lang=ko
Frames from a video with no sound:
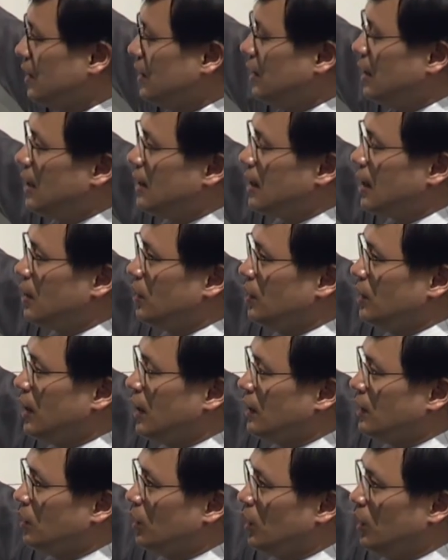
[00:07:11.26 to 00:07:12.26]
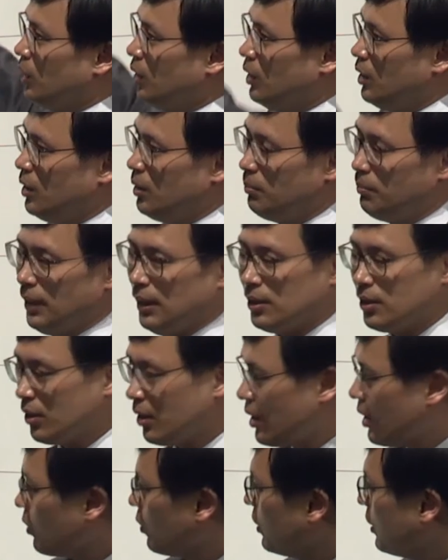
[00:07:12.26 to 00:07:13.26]
신해산 언약으로
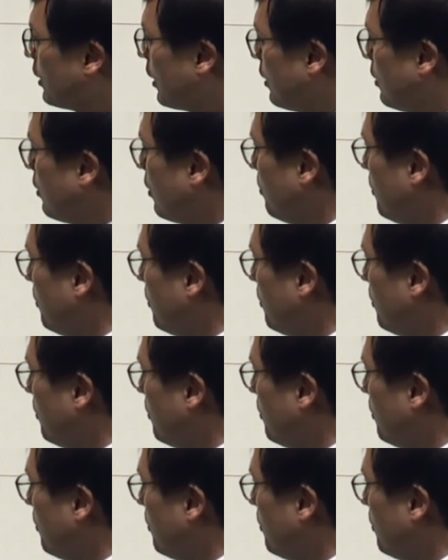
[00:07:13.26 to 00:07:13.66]
발전하고 있다는